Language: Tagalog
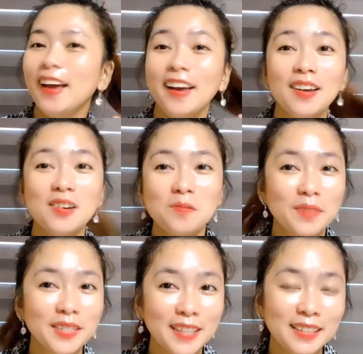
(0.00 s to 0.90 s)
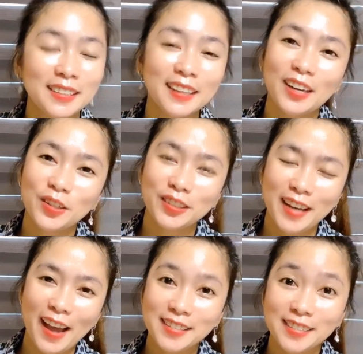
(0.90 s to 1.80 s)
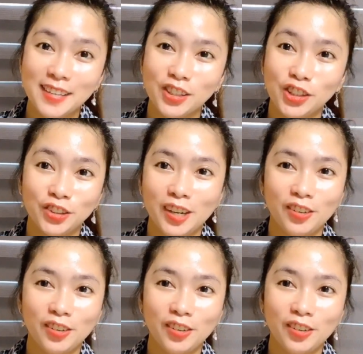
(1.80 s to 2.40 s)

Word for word: Pasensya na kayo guys sa itsura ko.